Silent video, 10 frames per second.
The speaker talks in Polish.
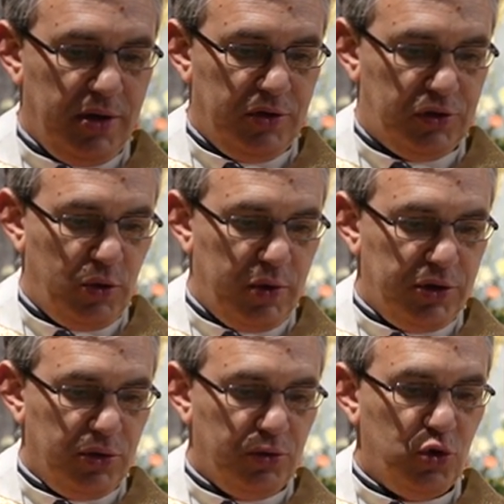zdoła
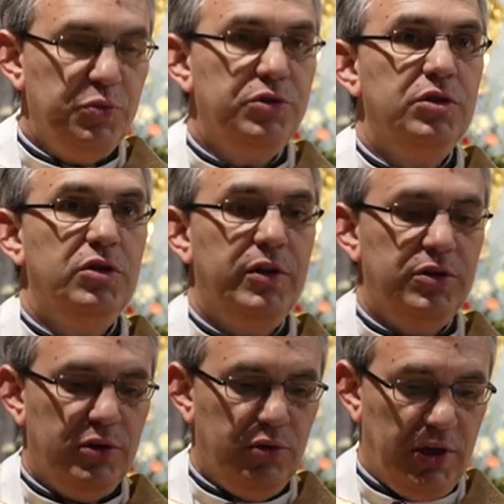się odkupić i
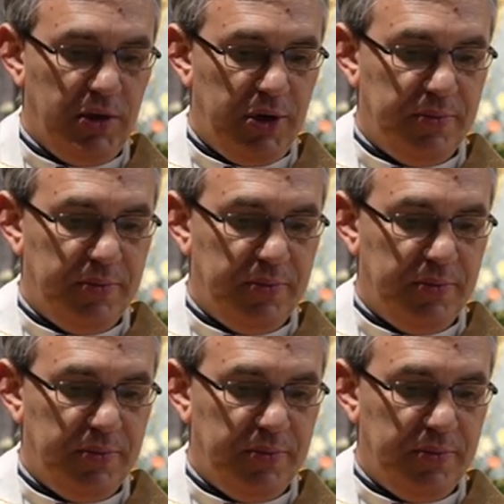wejdzie do nieba.